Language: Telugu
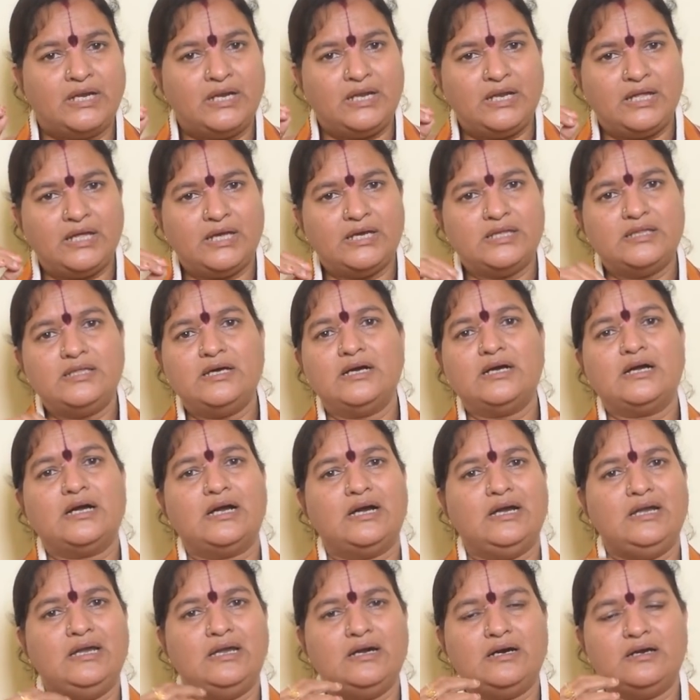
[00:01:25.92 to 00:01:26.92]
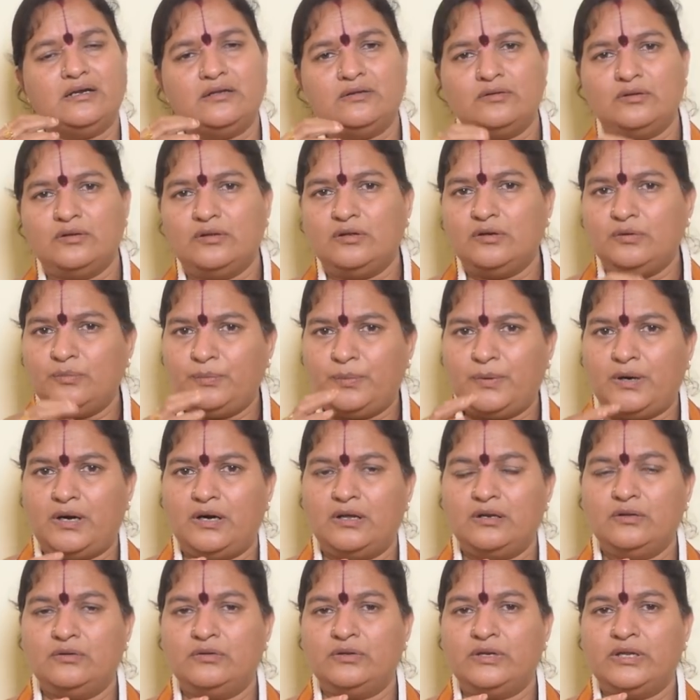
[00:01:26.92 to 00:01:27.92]
లేదా కళ్యాణంలో
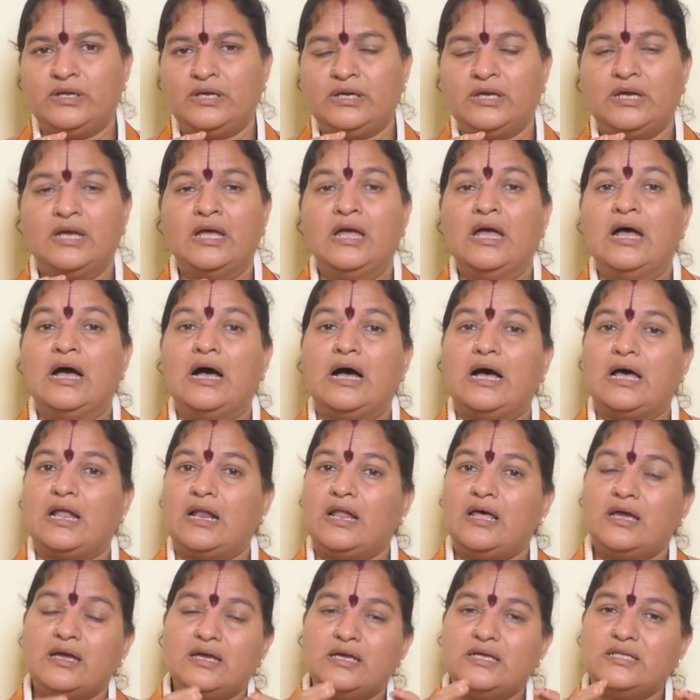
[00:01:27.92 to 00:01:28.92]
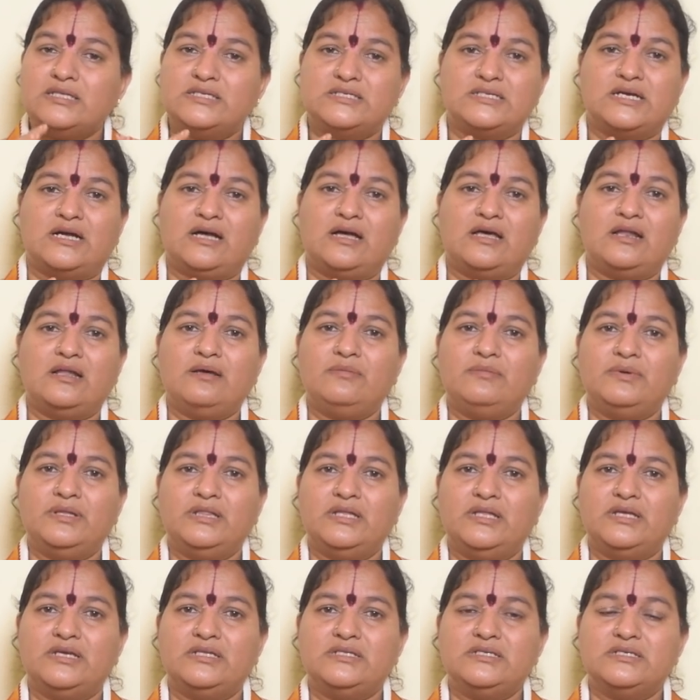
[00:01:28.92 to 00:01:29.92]
పాల్గొని అలాగే చాలామంది
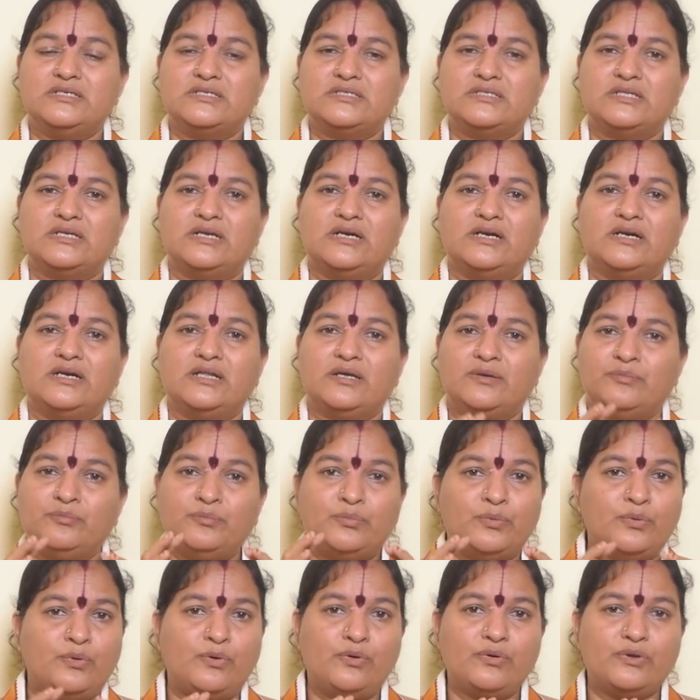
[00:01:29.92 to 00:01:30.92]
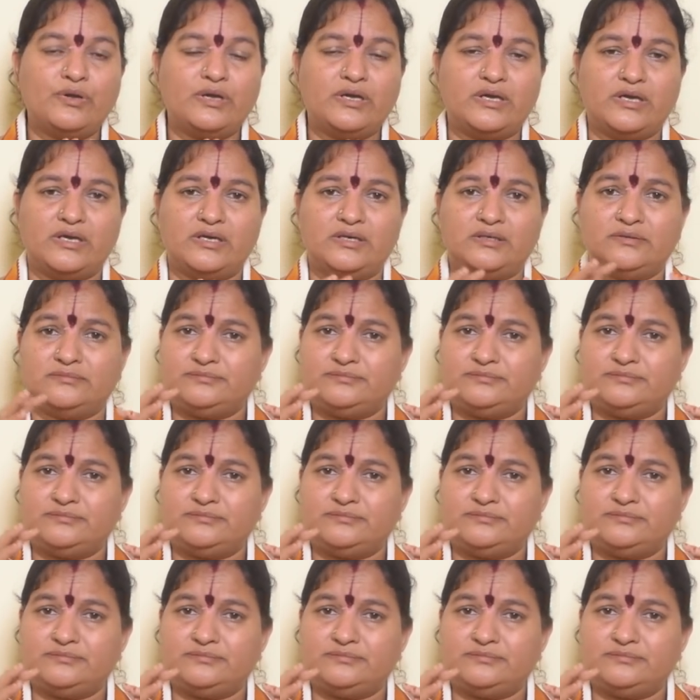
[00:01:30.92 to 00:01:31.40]
ఏం చేస్తారంటే భోగికి